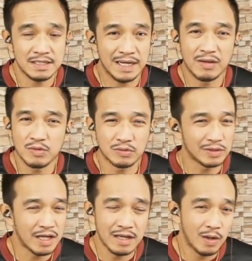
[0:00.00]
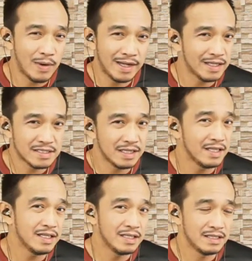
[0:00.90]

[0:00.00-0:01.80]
Parang gusto tayong hawakan sa liig.